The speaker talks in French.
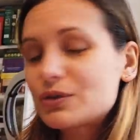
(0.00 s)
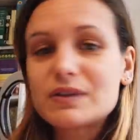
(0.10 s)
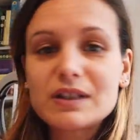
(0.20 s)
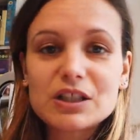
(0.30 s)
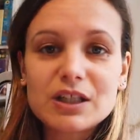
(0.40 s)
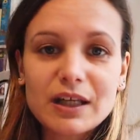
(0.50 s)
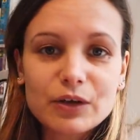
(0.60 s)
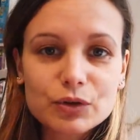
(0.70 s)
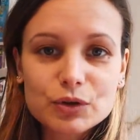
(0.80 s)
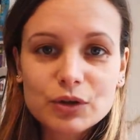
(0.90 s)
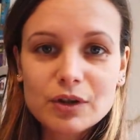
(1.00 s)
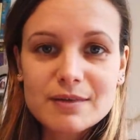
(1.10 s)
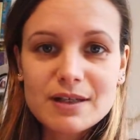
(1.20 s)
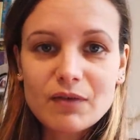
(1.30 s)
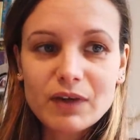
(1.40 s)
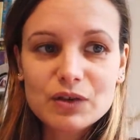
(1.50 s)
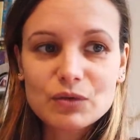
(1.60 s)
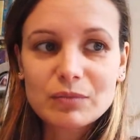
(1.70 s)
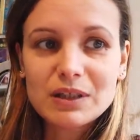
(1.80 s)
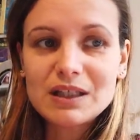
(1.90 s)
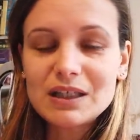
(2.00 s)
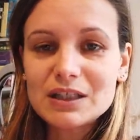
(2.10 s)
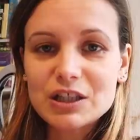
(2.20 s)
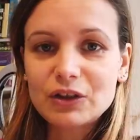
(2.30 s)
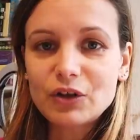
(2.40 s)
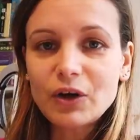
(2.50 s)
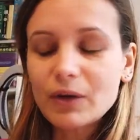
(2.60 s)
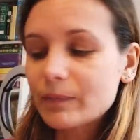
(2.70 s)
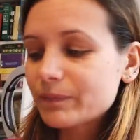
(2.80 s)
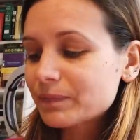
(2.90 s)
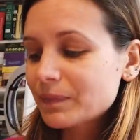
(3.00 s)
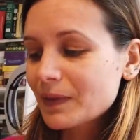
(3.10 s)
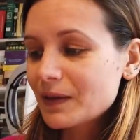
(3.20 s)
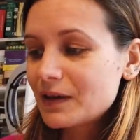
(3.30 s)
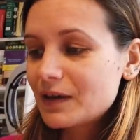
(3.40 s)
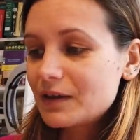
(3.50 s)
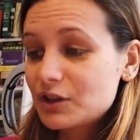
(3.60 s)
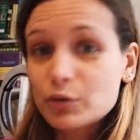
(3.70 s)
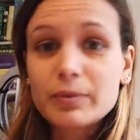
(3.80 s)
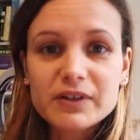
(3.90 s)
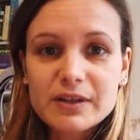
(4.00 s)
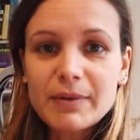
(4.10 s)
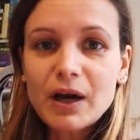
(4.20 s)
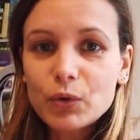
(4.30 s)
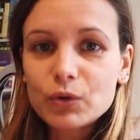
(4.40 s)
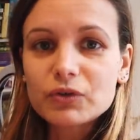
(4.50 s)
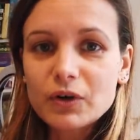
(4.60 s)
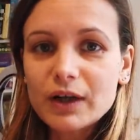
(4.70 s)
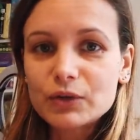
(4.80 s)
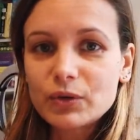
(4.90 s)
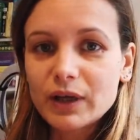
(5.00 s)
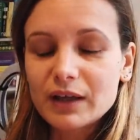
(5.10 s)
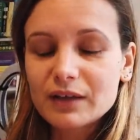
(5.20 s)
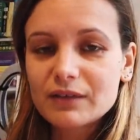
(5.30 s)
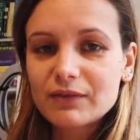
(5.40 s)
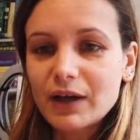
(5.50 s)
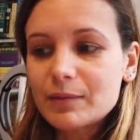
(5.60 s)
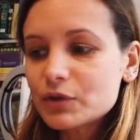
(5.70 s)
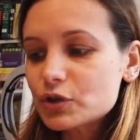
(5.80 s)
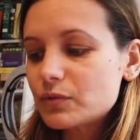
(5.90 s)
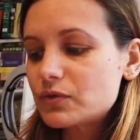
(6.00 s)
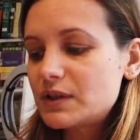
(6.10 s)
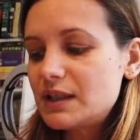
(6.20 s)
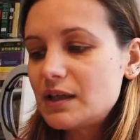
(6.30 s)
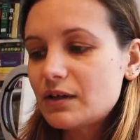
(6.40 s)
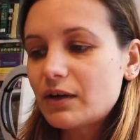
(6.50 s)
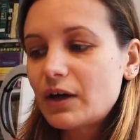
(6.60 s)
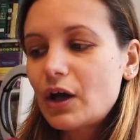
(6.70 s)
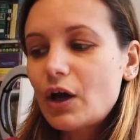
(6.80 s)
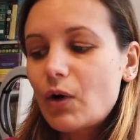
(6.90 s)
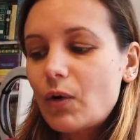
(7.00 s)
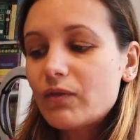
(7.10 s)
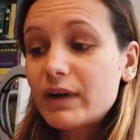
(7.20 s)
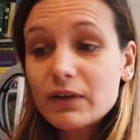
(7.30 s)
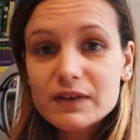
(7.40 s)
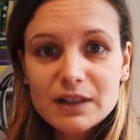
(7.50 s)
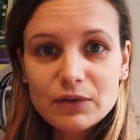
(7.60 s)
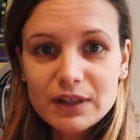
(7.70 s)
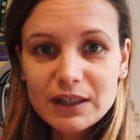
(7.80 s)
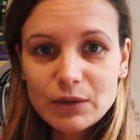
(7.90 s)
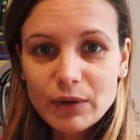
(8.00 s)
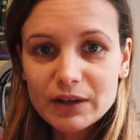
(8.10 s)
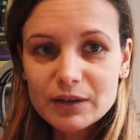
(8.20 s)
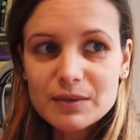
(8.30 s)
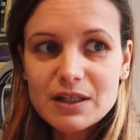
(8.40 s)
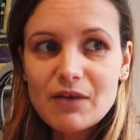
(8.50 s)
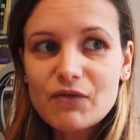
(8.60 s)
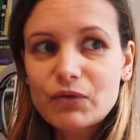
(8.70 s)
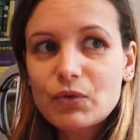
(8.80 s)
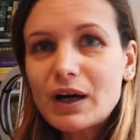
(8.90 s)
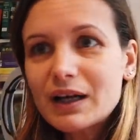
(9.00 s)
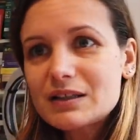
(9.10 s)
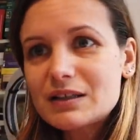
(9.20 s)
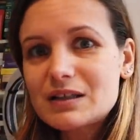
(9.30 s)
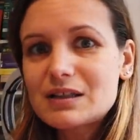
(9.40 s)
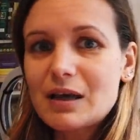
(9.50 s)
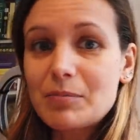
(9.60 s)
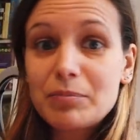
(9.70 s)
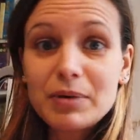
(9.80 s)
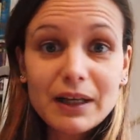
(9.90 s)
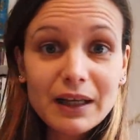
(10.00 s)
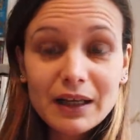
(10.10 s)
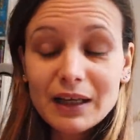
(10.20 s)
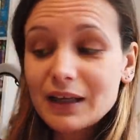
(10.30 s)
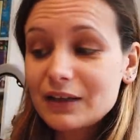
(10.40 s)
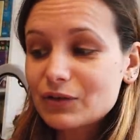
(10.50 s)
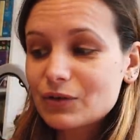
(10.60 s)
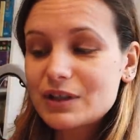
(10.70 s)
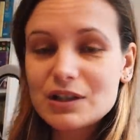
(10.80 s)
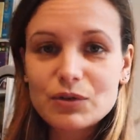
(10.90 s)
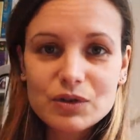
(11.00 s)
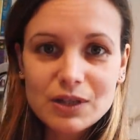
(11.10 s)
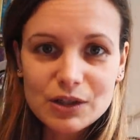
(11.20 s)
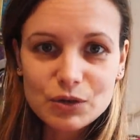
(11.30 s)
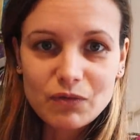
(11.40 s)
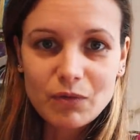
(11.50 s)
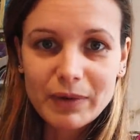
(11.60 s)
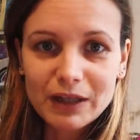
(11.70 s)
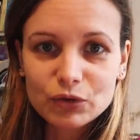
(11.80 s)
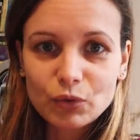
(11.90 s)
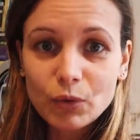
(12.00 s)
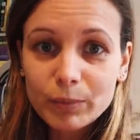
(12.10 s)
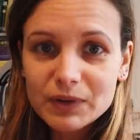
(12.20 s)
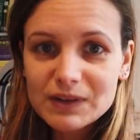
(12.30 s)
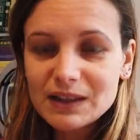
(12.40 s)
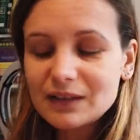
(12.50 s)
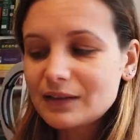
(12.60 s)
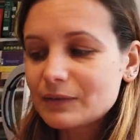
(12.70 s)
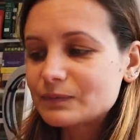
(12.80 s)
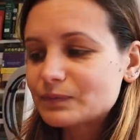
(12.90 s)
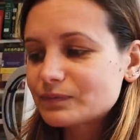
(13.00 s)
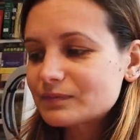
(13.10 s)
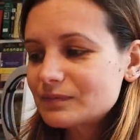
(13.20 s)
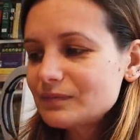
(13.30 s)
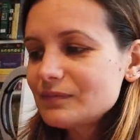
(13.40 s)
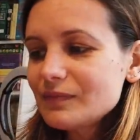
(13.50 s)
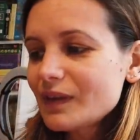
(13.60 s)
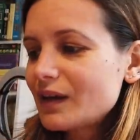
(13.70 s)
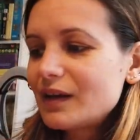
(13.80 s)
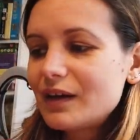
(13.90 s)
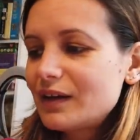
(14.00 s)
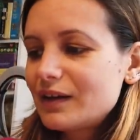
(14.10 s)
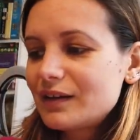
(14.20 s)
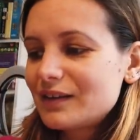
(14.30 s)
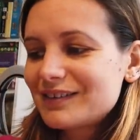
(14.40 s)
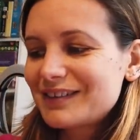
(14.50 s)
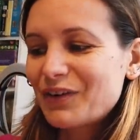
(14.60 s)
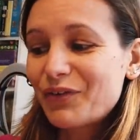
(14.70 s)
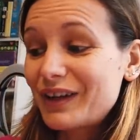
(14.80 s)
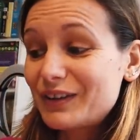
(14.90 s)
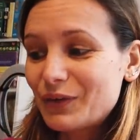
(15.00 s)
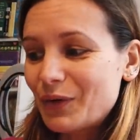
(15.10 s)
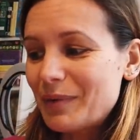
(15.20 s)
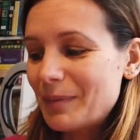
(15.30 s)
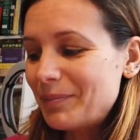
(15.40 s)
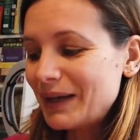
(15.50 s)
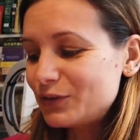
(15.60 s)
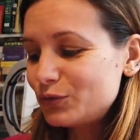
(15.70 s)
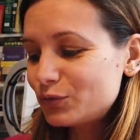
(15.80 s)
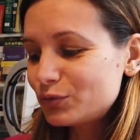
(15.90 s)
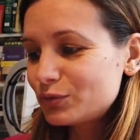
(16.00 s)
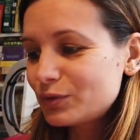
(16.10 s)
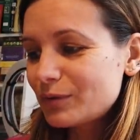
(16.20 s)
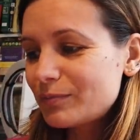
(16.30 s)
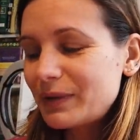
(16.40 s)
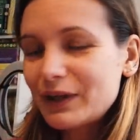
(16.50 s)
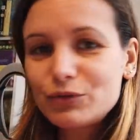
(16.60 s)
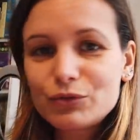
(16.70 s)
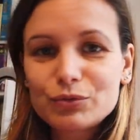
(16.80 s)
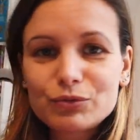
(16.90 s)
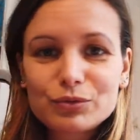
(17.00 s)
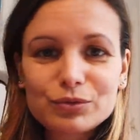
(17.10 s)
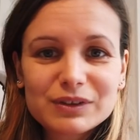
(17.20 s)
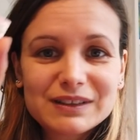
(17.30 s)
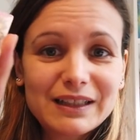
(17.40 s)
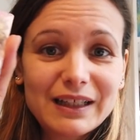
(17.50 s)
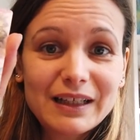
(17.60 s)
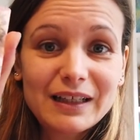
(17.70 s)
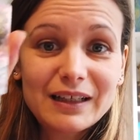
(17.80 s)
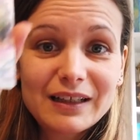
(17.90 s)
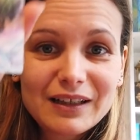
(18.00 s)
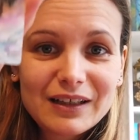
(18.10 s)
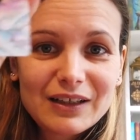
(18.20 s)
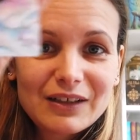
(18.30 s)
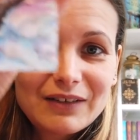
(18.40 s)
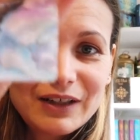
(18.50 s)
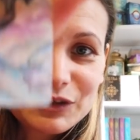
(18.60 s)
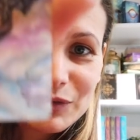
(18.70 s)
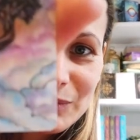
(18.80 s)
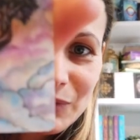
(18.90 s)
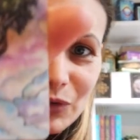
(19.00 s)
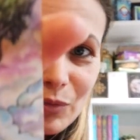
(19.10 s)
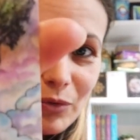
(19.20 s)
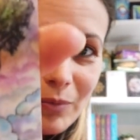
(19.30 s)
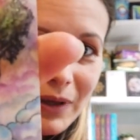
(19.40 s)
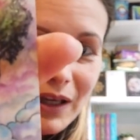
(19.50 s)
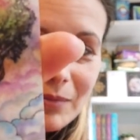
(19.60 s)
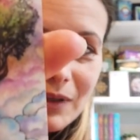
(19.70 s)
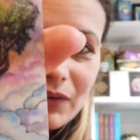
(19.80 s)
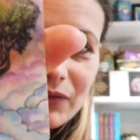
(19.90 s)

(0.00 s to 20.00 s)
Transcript: Moi je sais que j'ai quelques jeux comme ça en version mini et j'adore. Et je pensais pas autant adorer. Vraiment, je me suis dit, euh, on va lancer le Lily White comme ça, voir si ça plaît, est-ce que les illustrations vont pas être trop petites. en fait, bah, pas du tout, pas du tout. C'est bah, je vous le montre de plus près,